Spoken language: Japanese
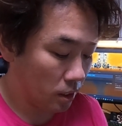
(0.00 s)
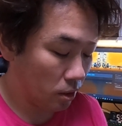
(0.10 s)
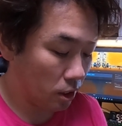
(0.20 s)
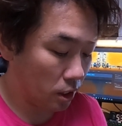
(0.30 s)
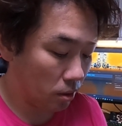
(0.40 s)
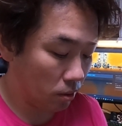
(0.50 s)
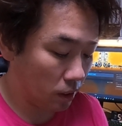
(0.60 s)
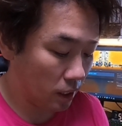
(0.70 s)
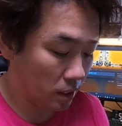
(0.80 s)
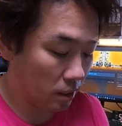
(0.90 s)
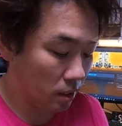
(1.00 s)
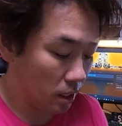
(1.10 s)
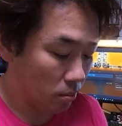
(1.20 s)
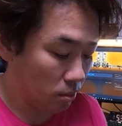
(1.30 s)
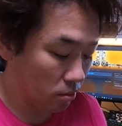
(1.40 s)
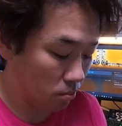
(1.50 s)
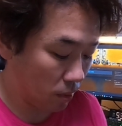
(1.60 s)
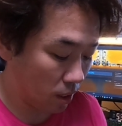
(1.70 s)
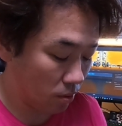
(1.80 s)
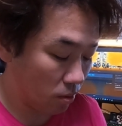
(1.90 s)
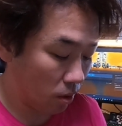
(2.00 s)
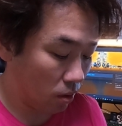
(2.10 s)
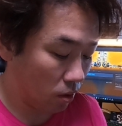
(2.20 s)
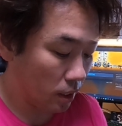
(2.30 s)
そしてそ同じ文面を